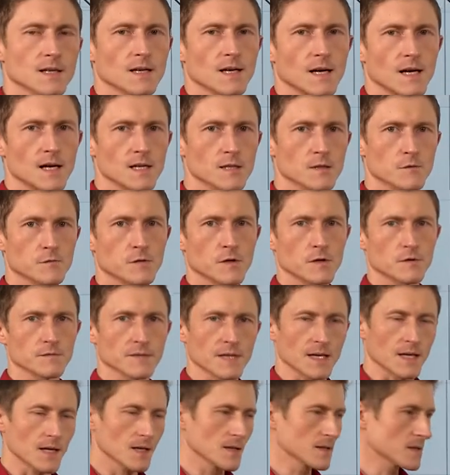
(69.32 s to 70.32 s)
Gral der
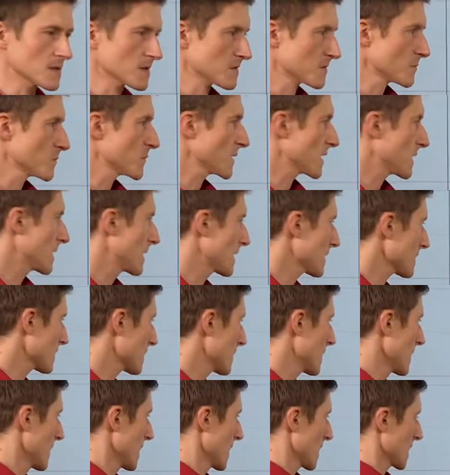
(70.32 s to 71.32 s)
VWL in diesem Bereich,
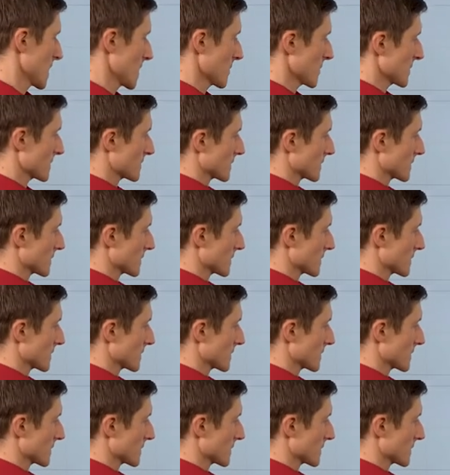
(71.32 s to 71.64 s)
nämlich